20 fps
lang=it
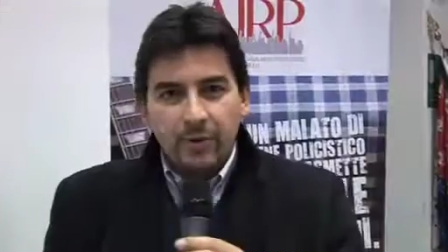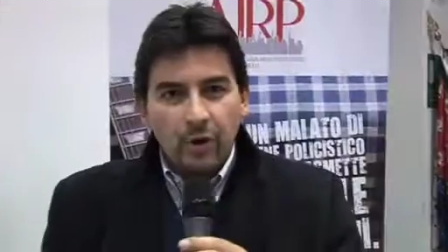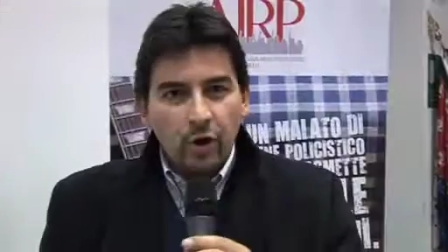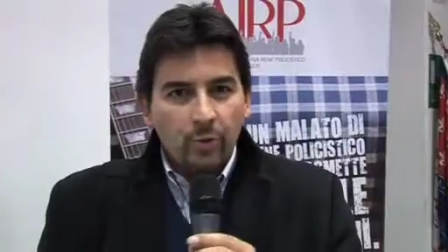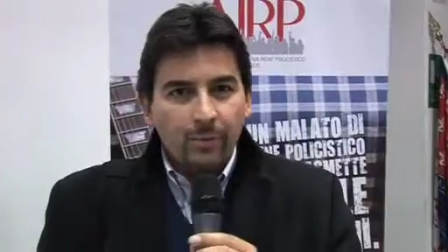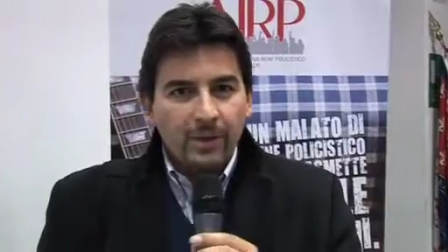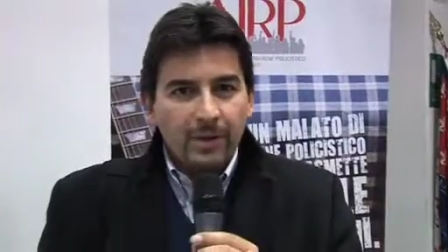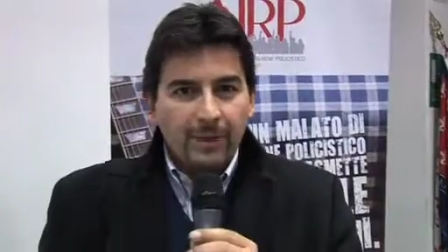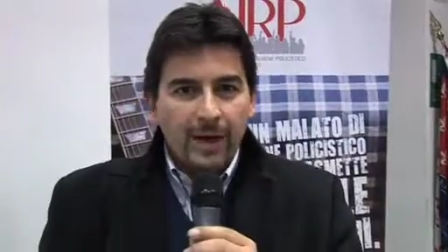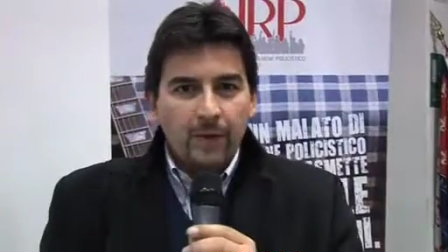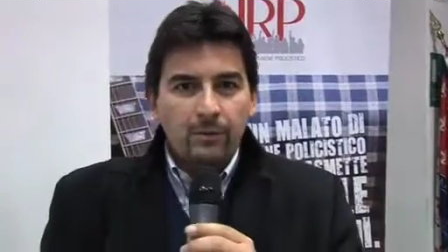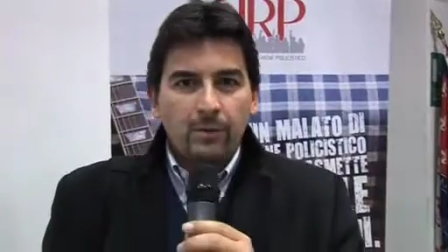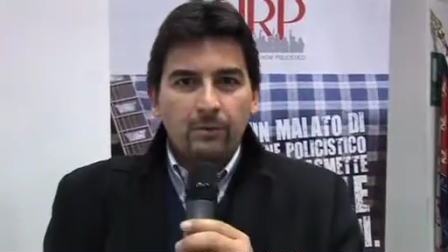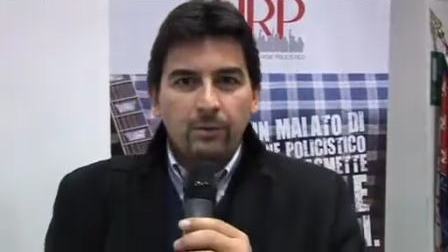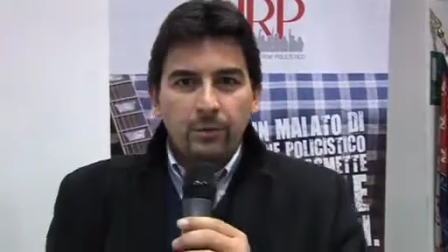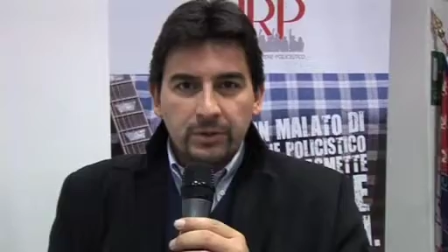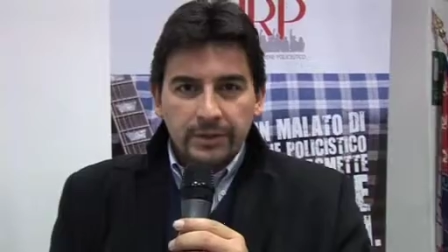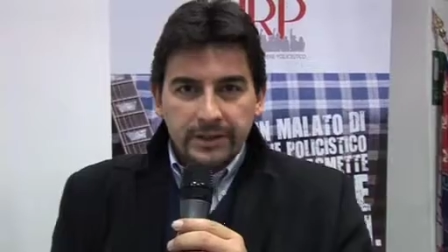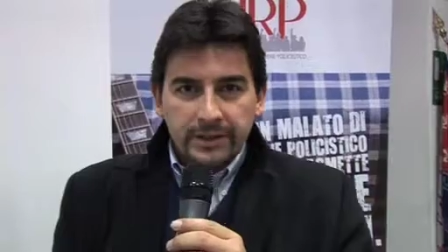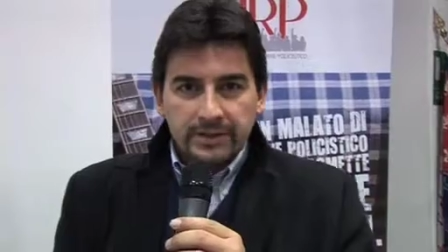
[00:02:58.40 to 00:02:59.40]
mio nome è Manuel
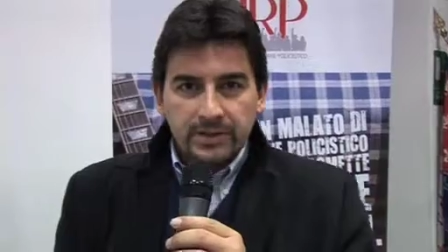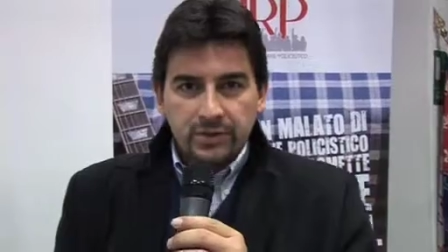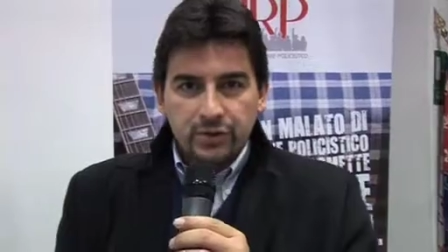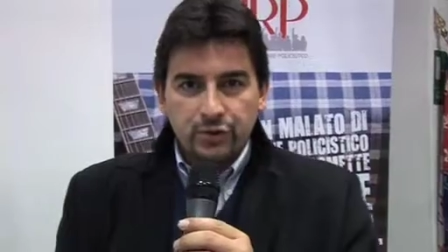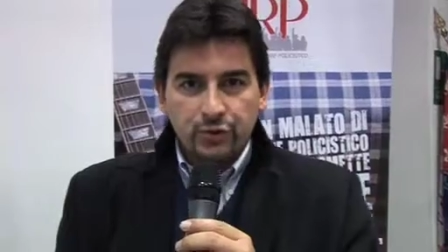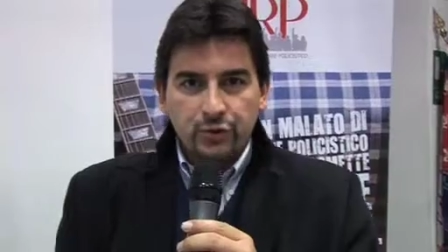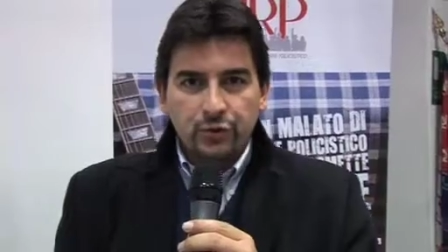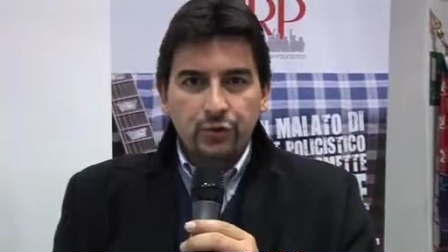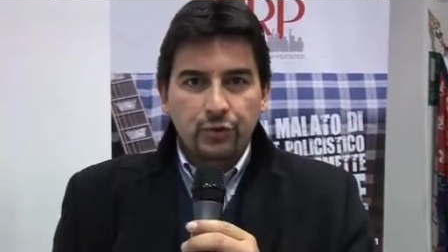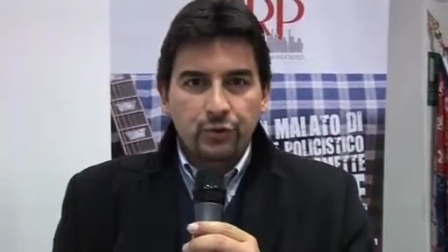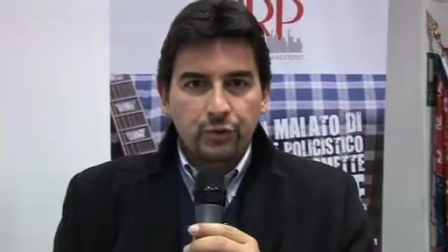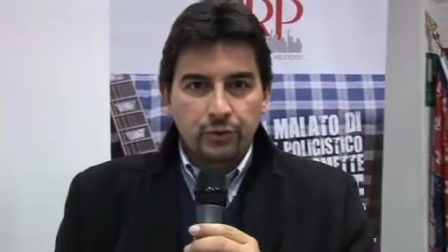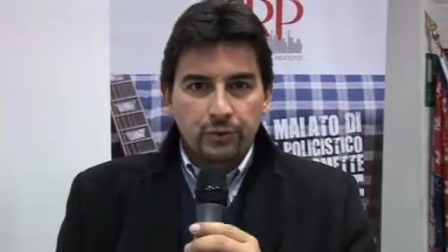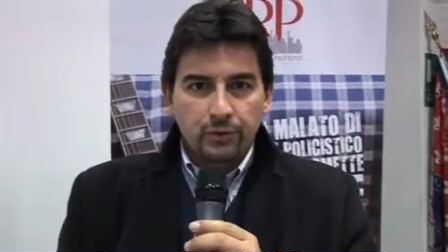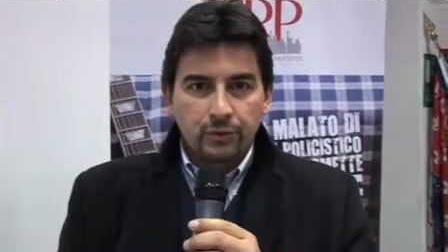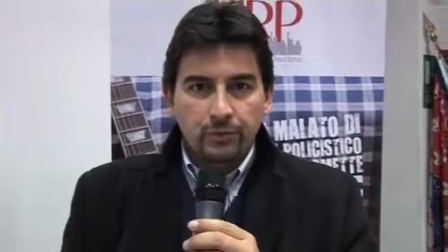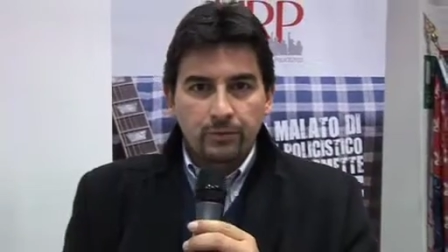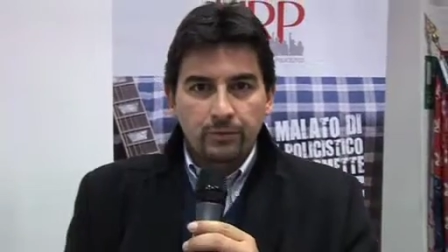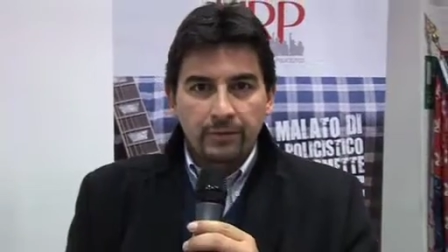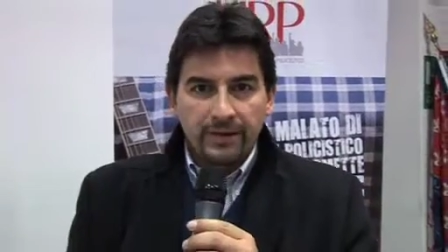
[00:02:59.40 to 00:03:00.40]
Burdese,
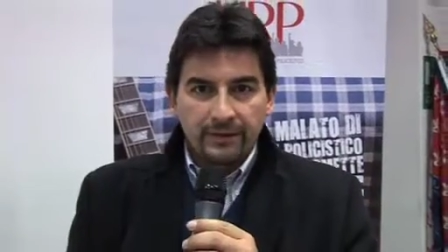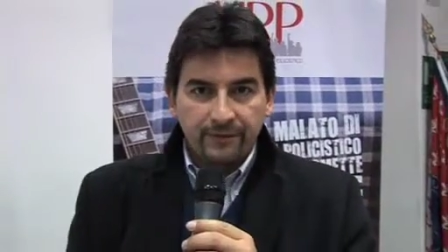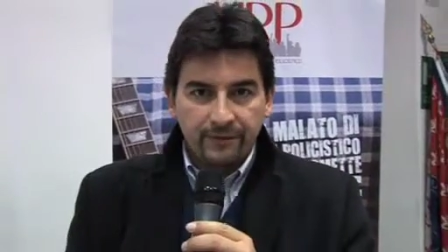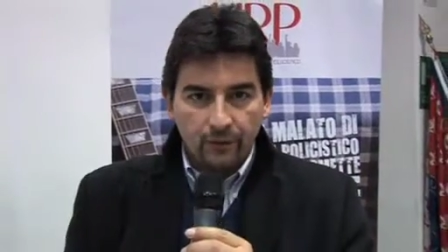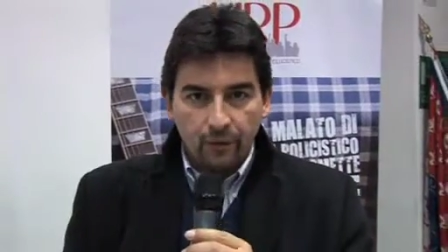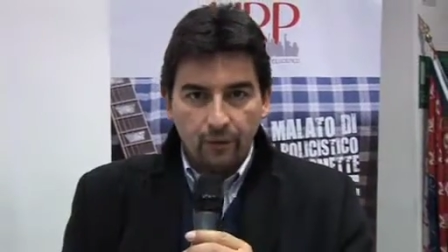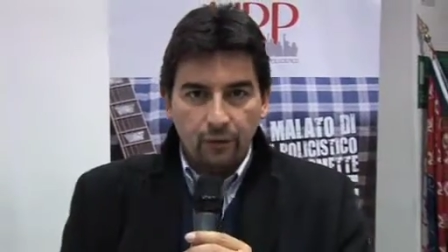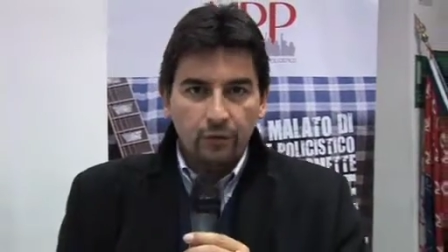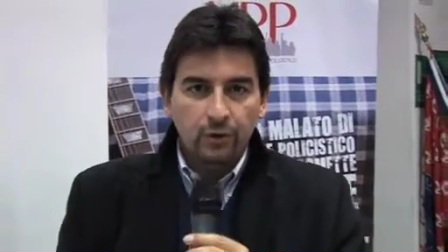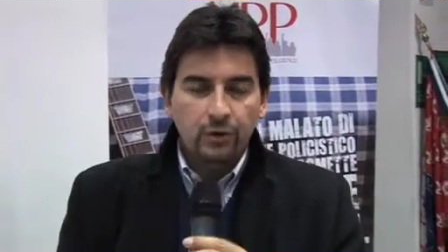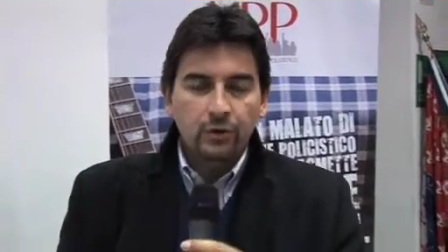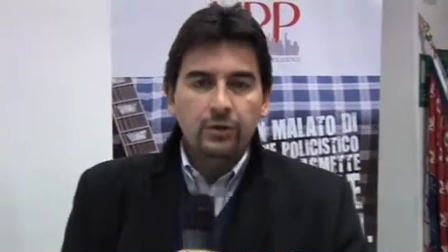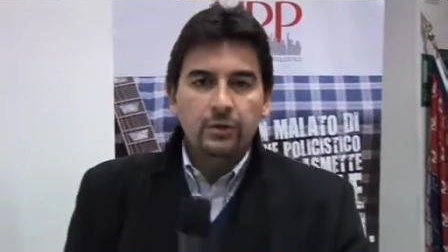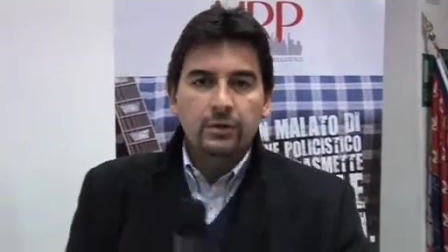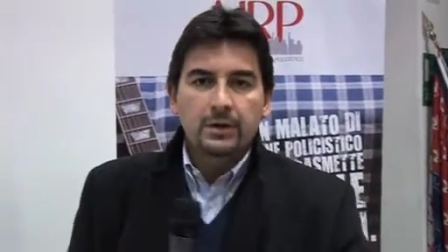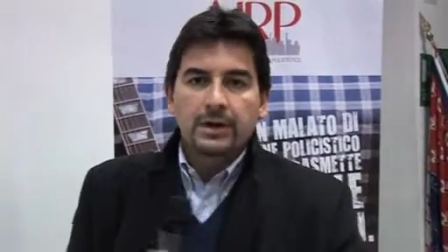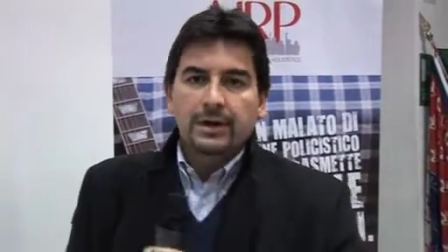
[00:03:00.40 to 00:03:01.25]
sono un nefrologo,